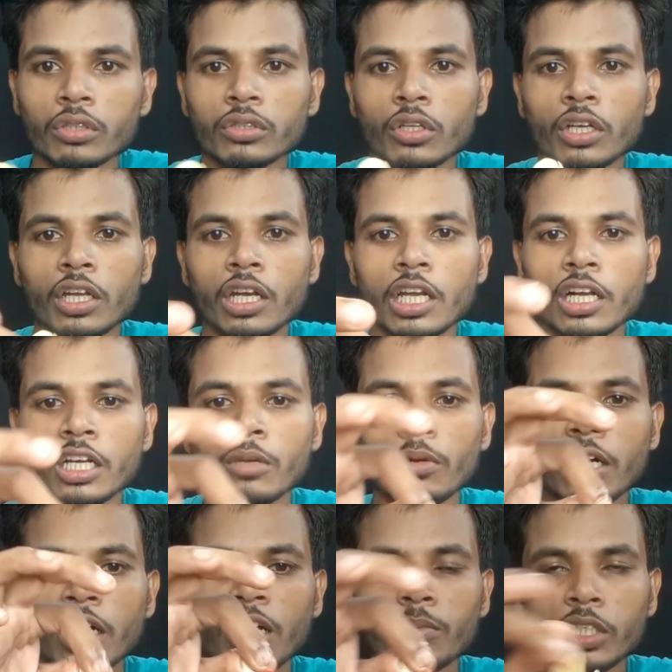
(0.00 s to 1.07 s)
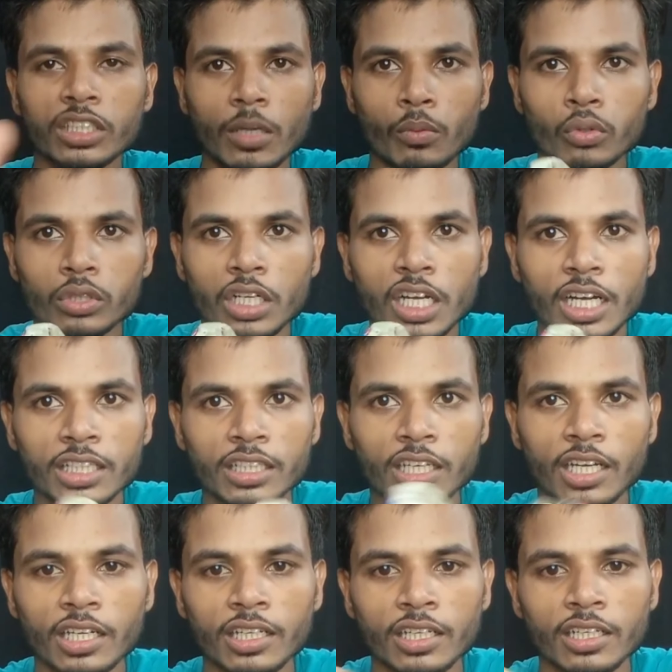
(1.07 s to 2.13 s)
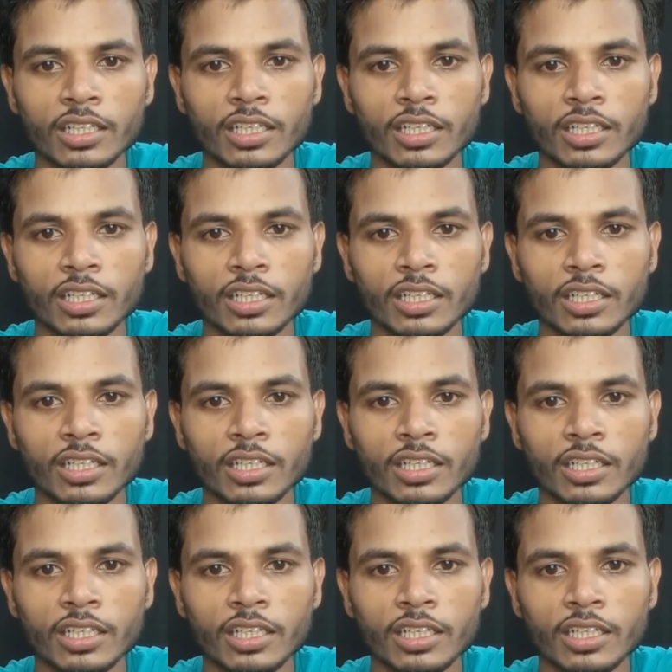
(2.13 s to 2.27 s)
देखिए लकड़ी वगैरह हमने सब कुछ लगा दिया है